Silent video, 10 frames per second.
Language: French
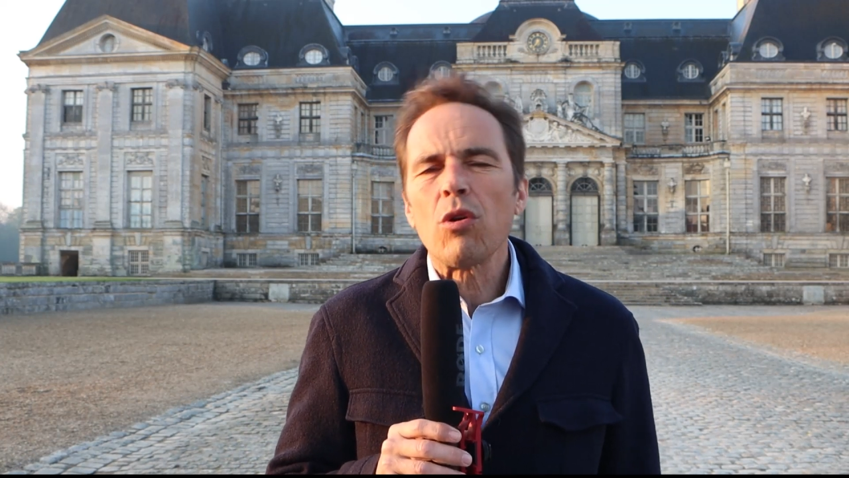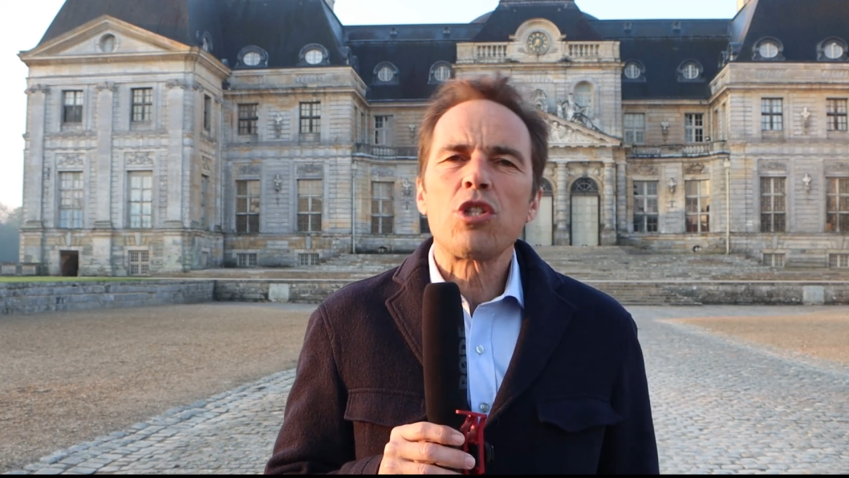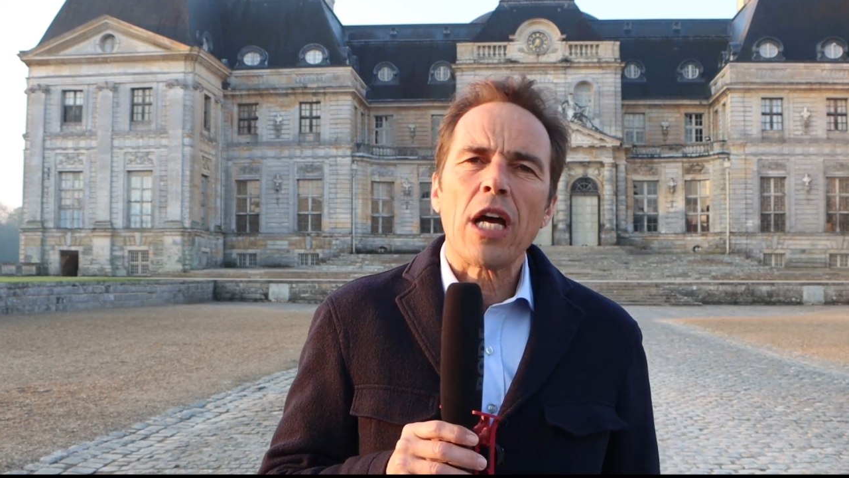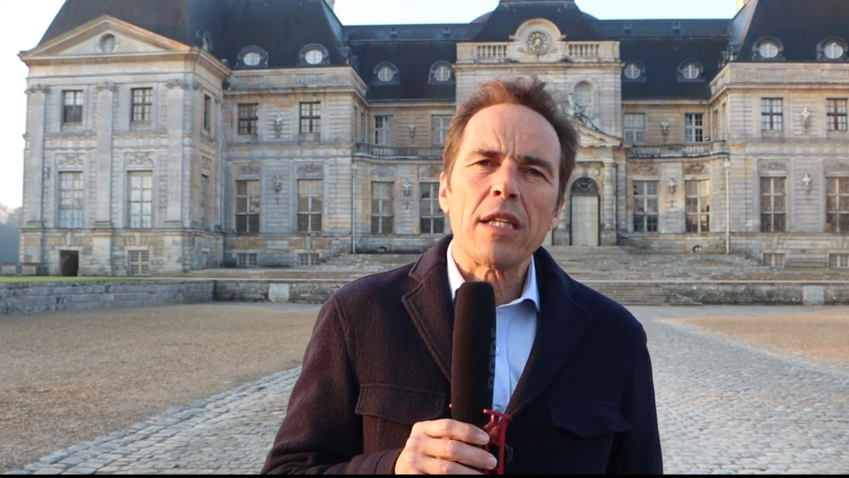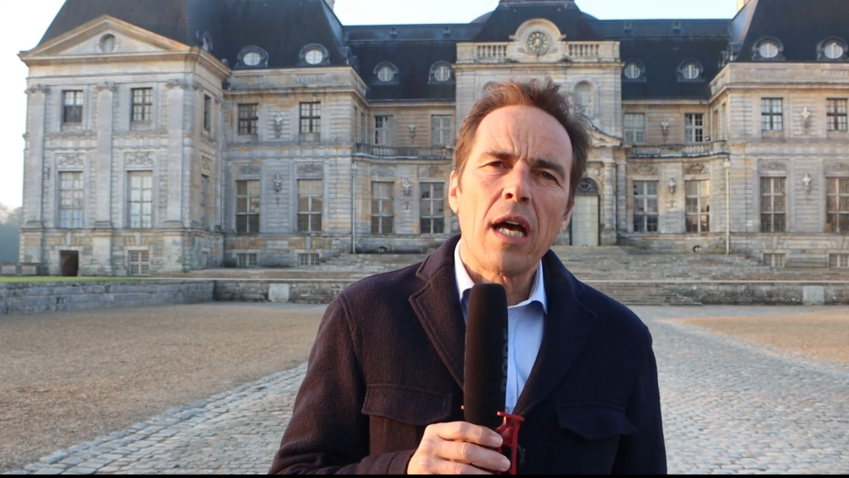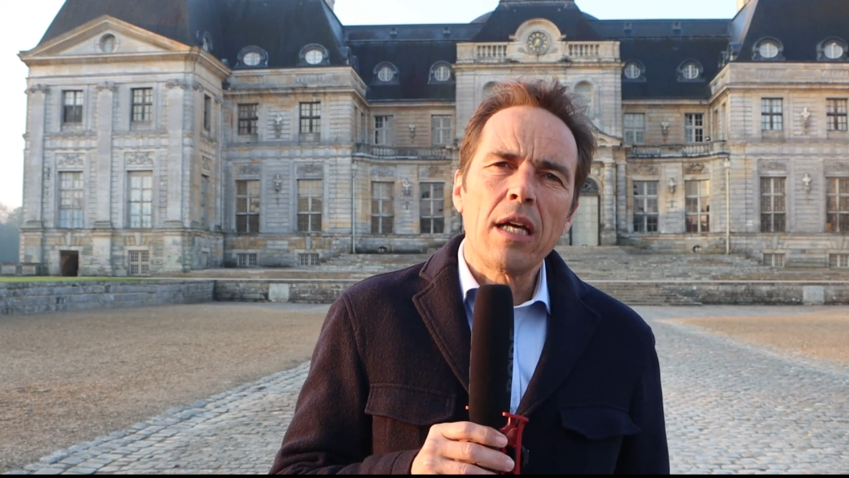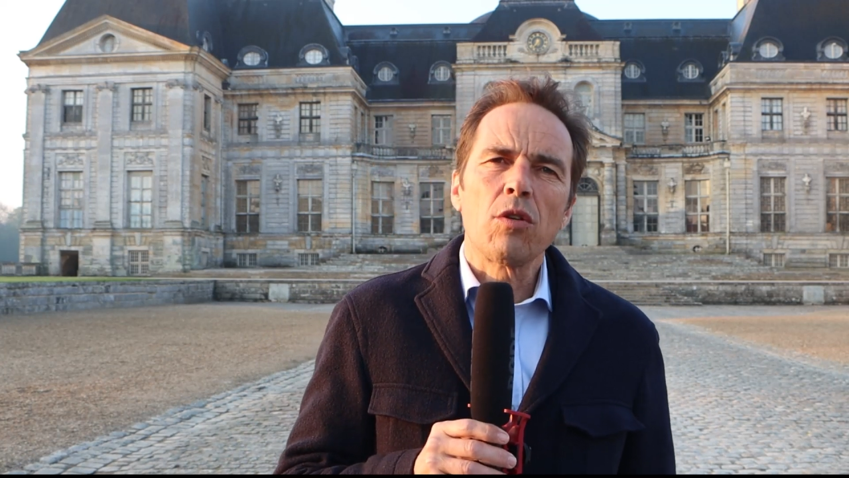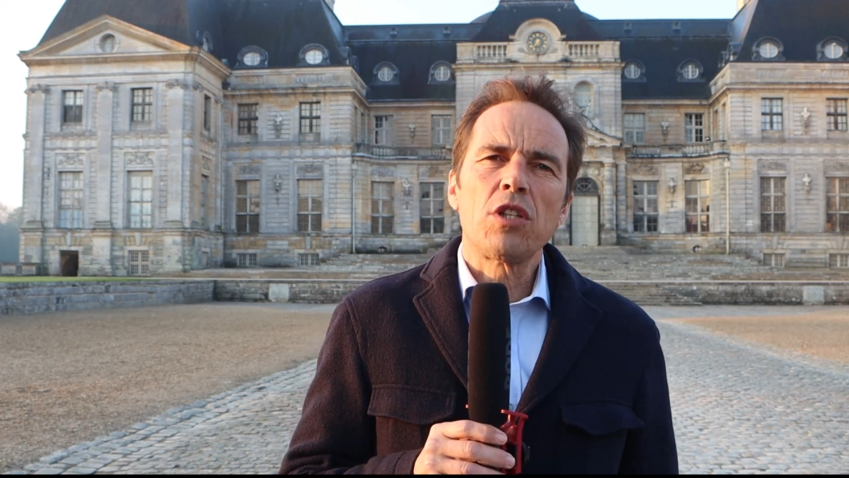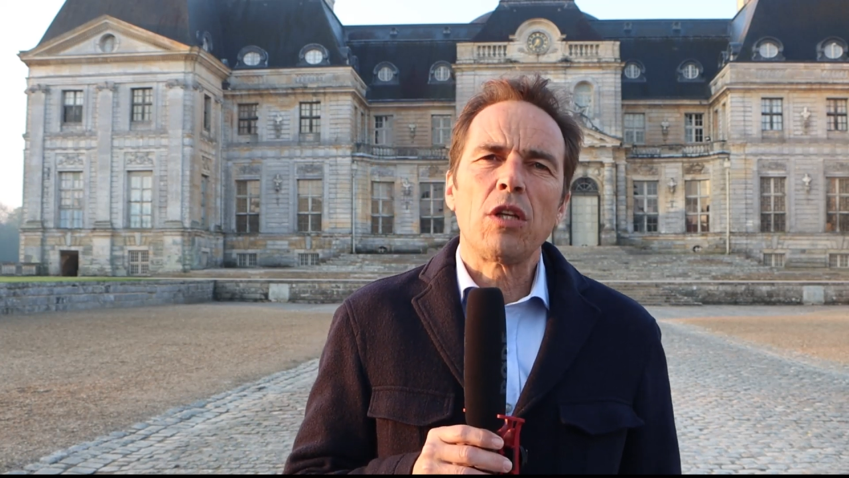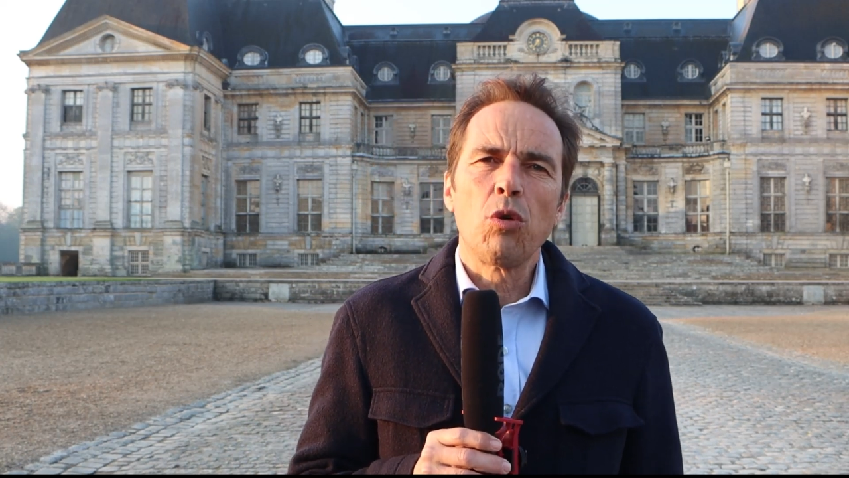dans le jardin et
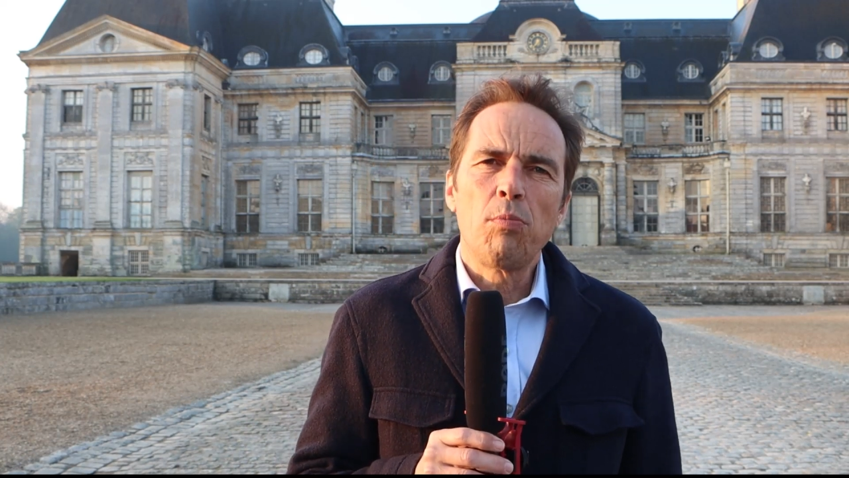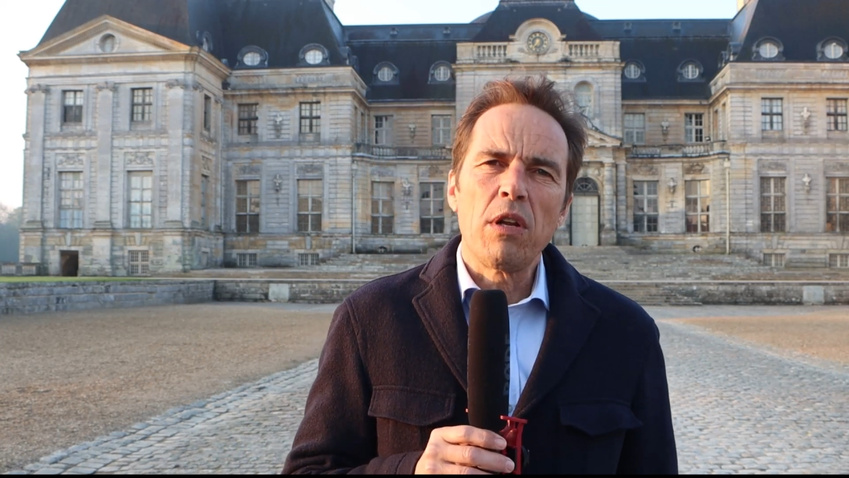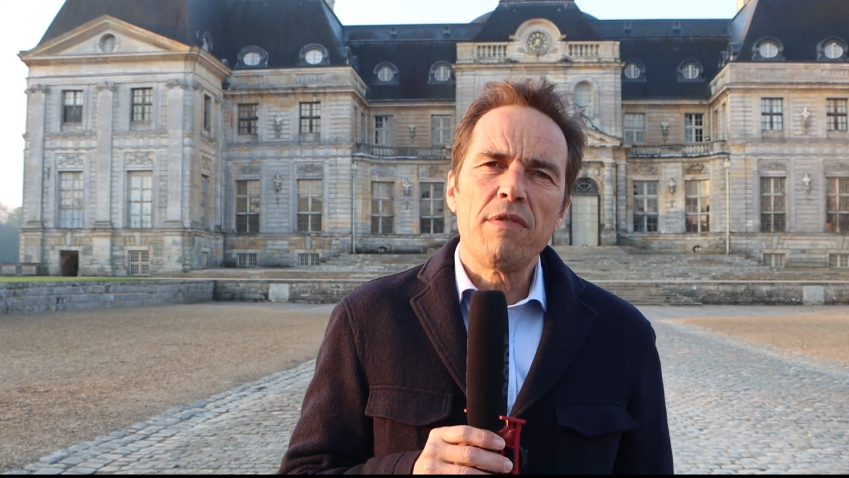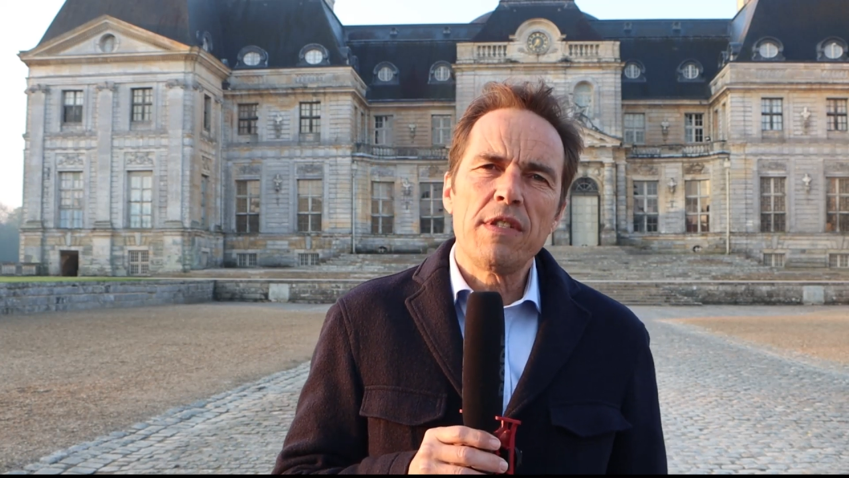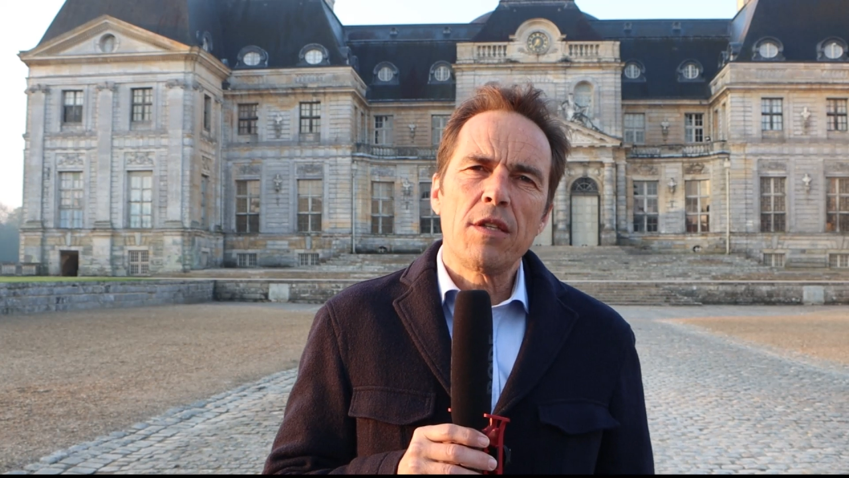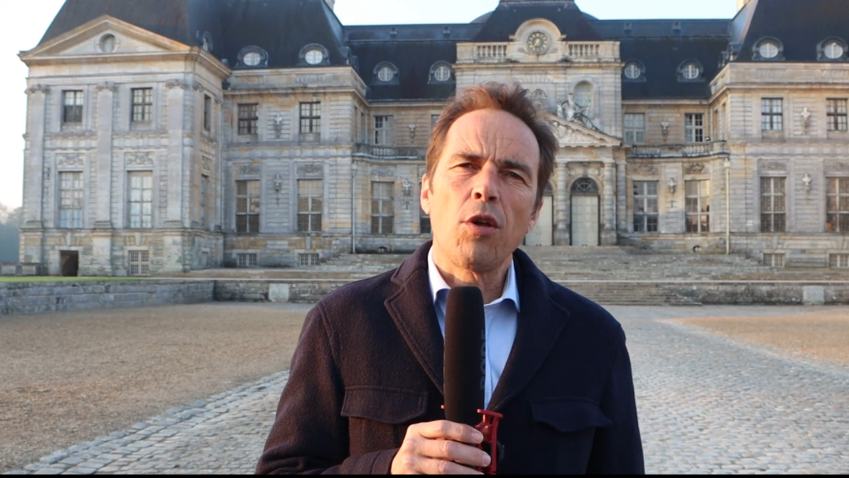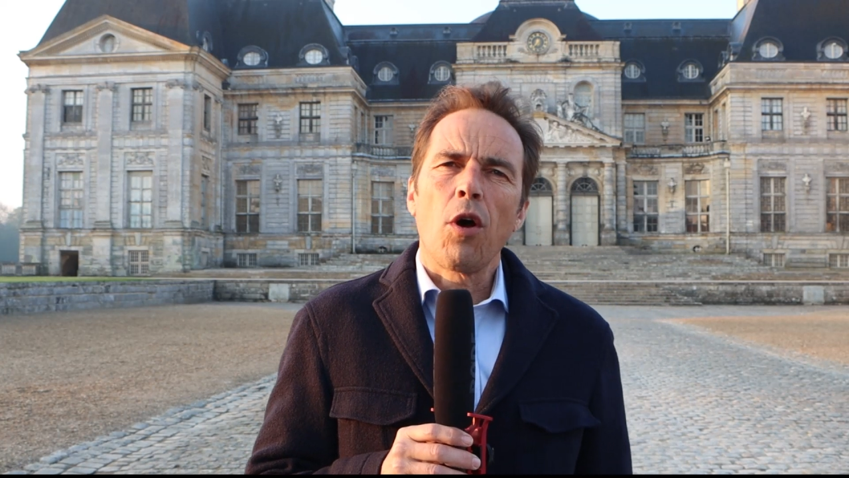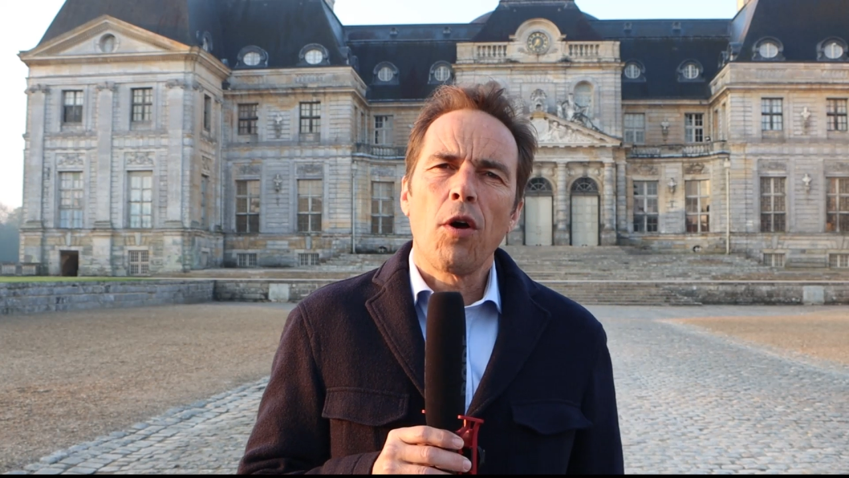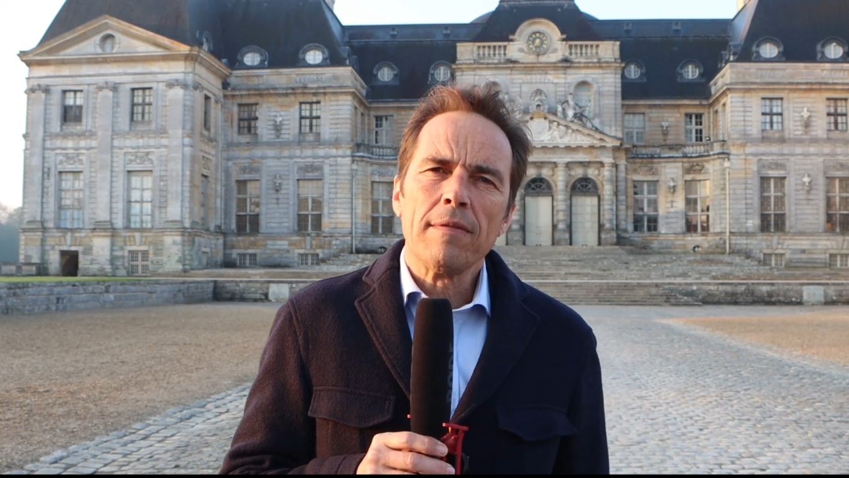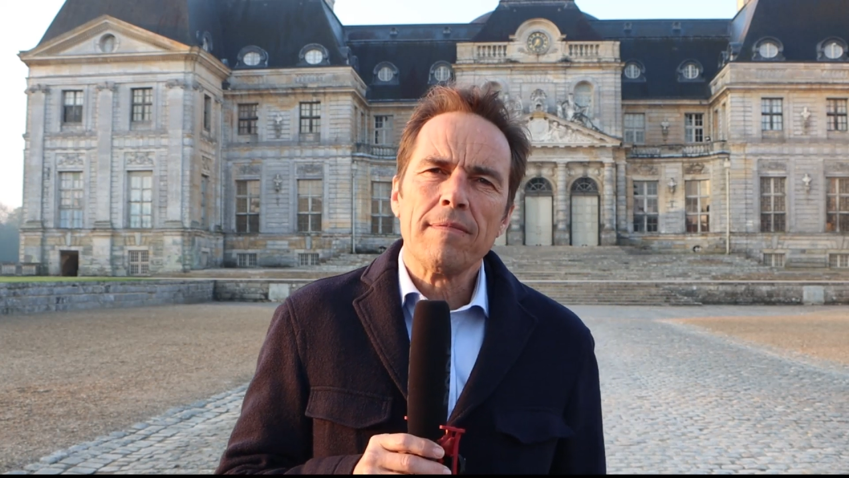dans le château pour les visiteurs.